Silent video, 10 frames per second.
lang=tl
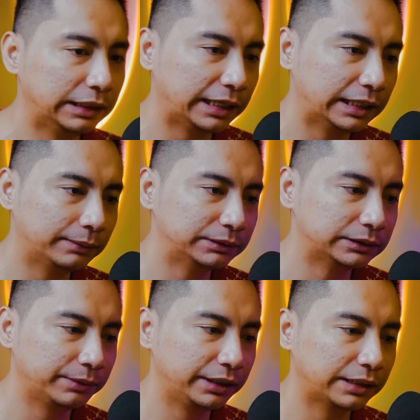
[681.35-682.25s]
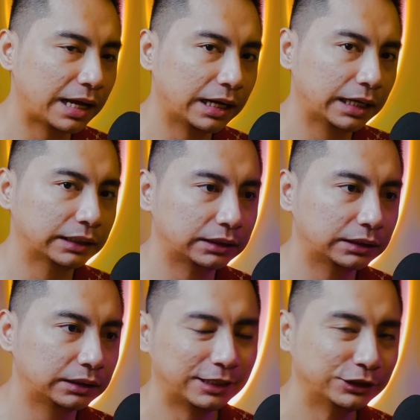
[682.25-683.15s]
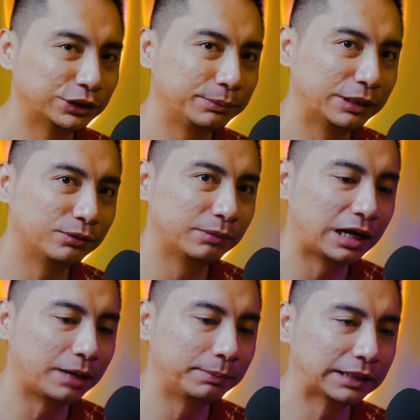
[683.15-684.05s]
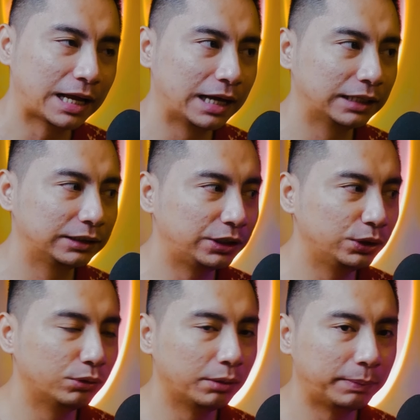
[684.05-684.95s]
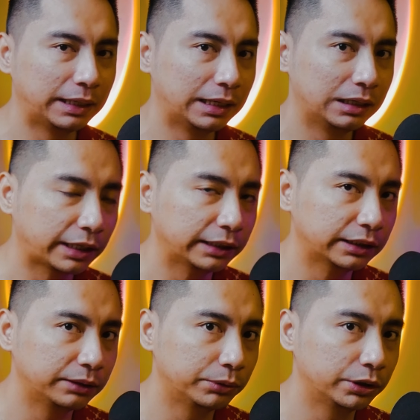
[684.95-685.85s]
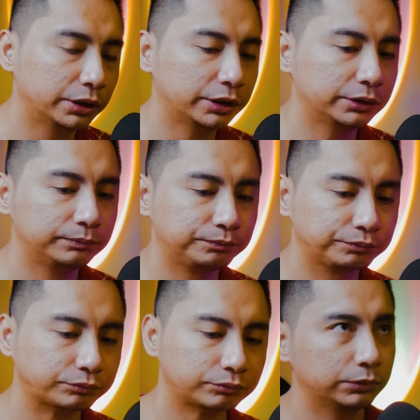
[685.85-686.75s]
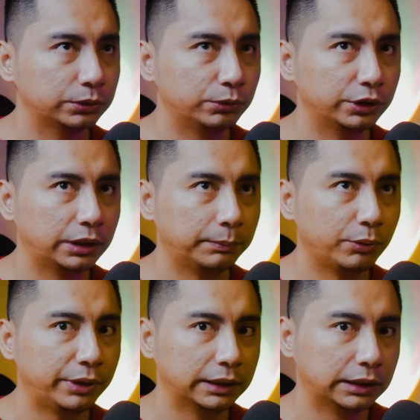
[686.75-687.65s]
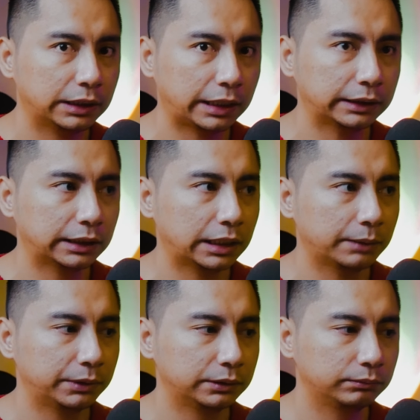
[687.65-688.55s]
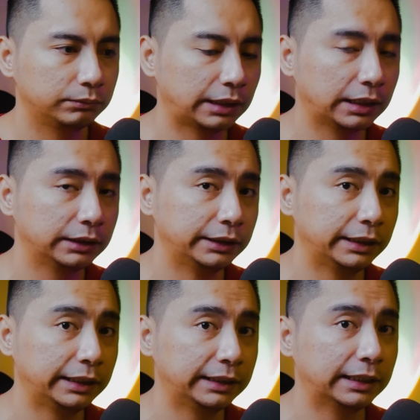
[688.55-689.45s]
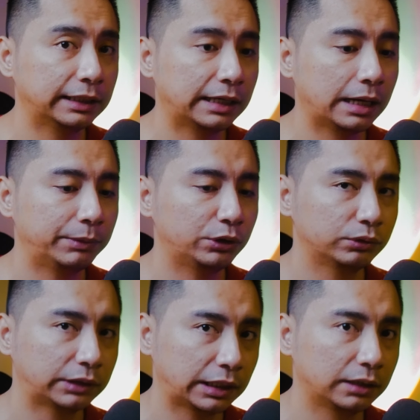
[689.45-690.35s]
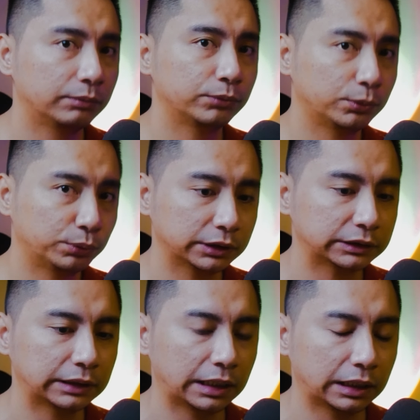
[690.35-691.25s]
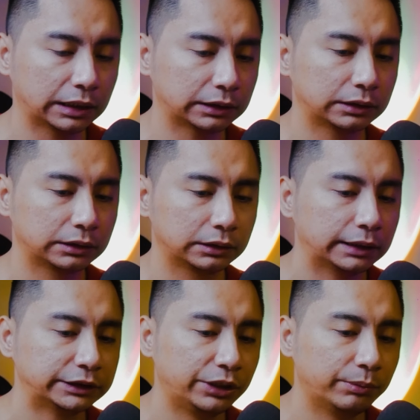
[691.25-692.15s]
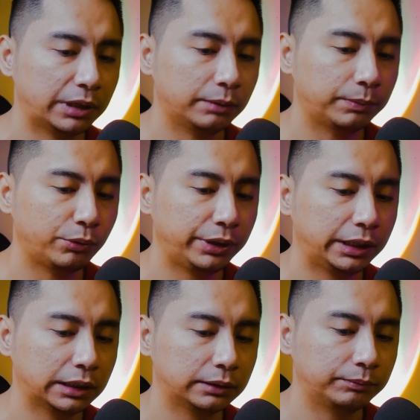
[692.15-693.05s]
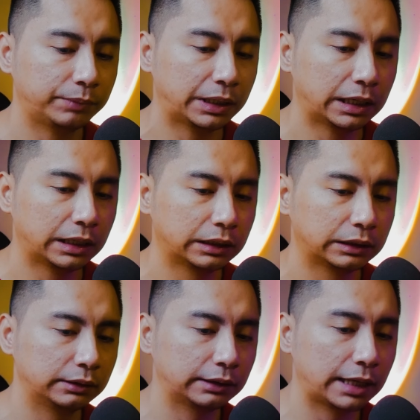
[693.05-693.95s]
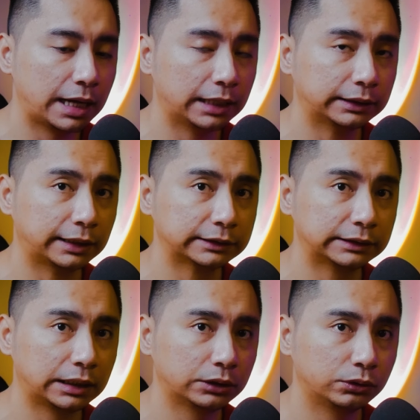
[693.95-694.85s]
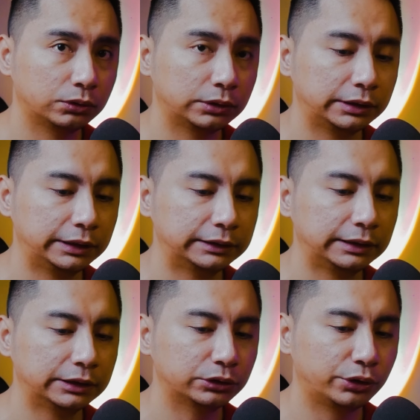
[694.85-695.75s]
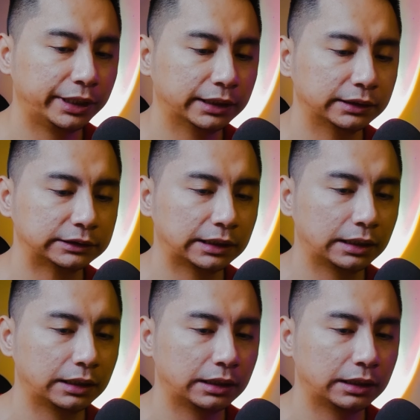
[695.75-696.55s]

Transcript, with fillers: Nilagay namin sa may dagat. Tapos yun, meron mga kabataan, kinuha pala, nakita ni Bernard. Yung sumunod na pawikan na nakita namin, talagang tinignan na namin kung talagang pupunta sa dagat. Kasi yung mga pawikan pala, na-attract sa ano, na disorient sa